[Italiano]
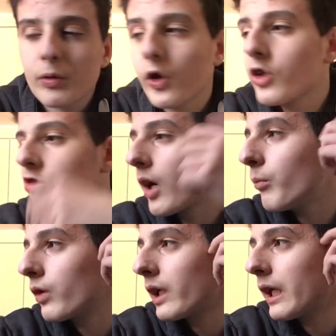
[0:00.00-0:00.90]
però
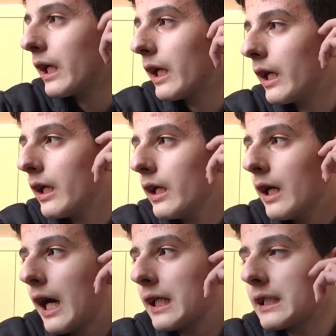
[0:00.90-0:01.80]
diciamo che
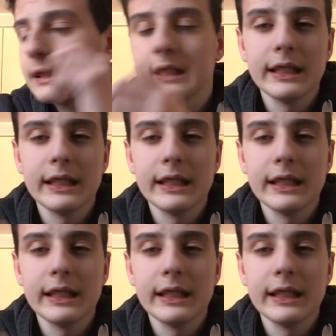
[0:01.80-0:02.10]
anche se